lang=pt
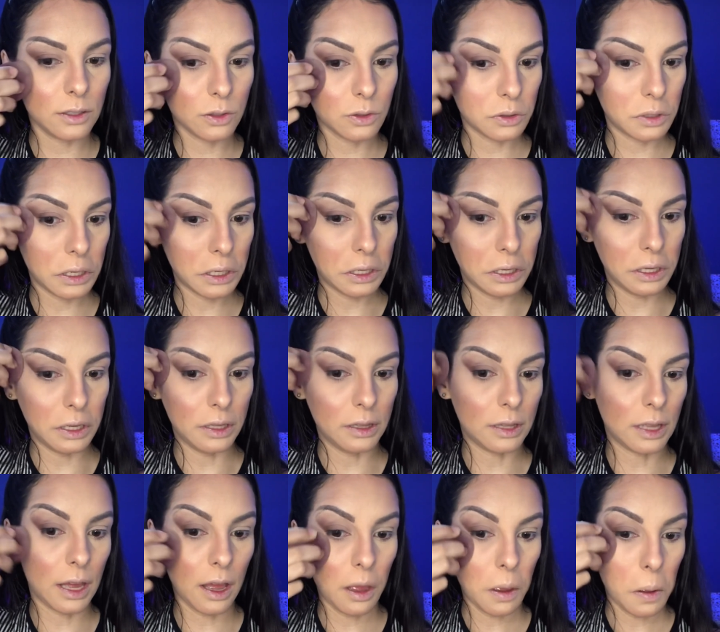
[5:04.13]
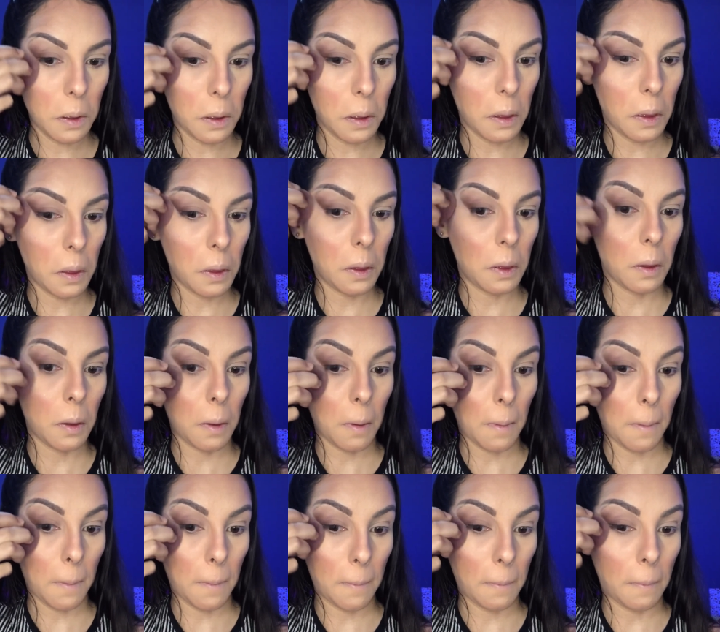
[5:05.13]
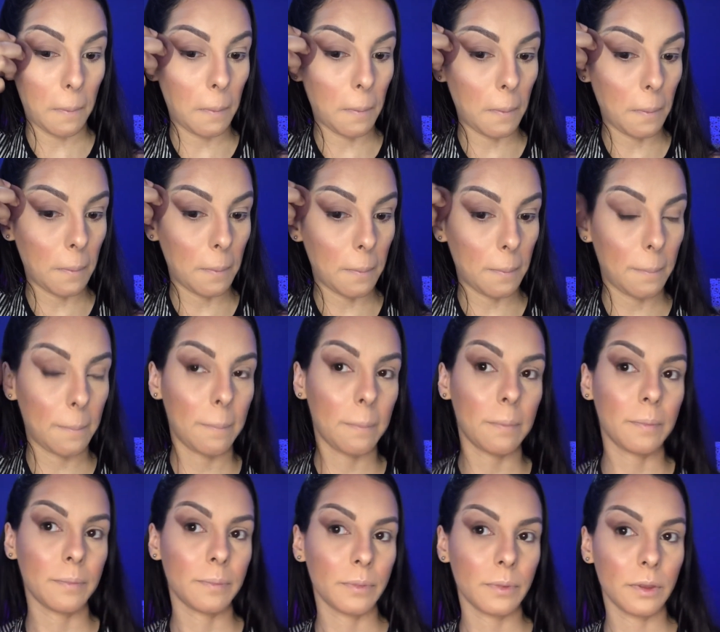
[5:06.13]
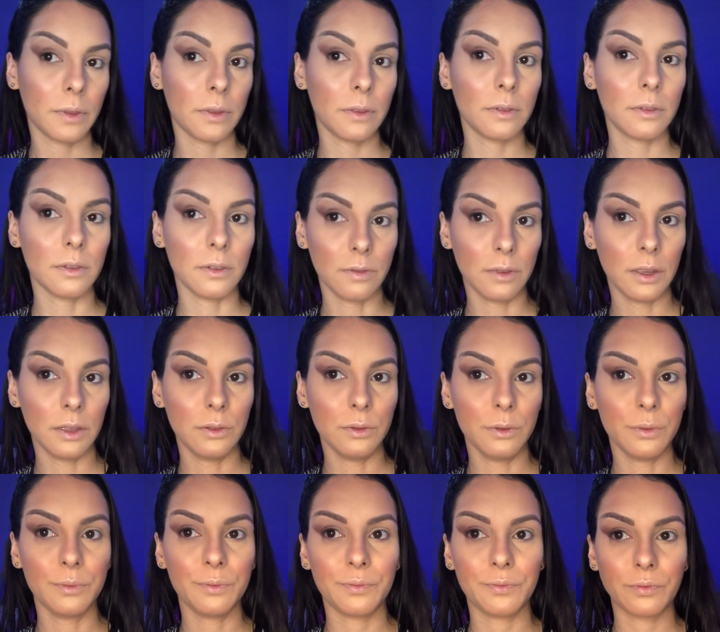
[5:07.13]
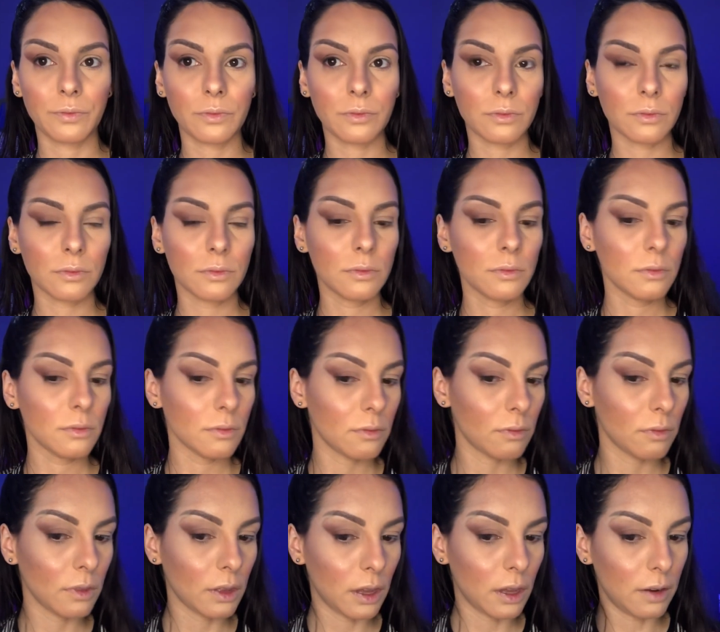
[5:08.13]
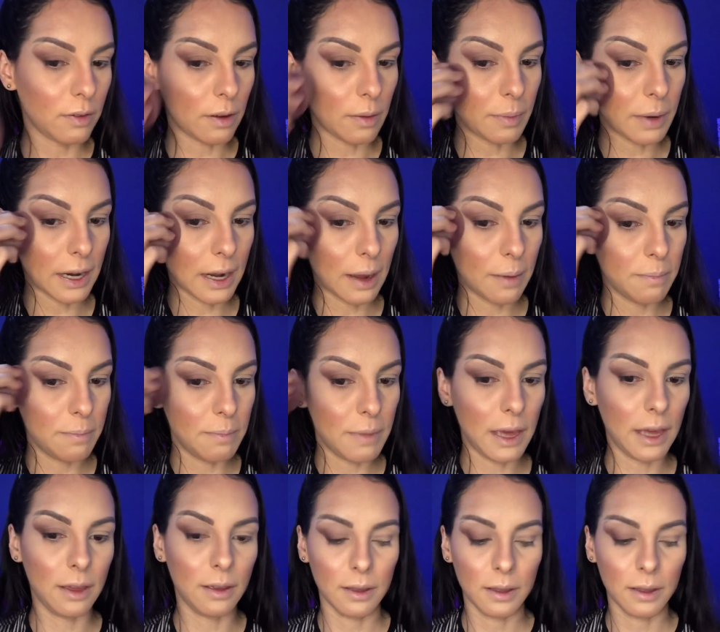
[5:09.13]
isso daqui, tá? tá vendo? Ele vai marcar bem.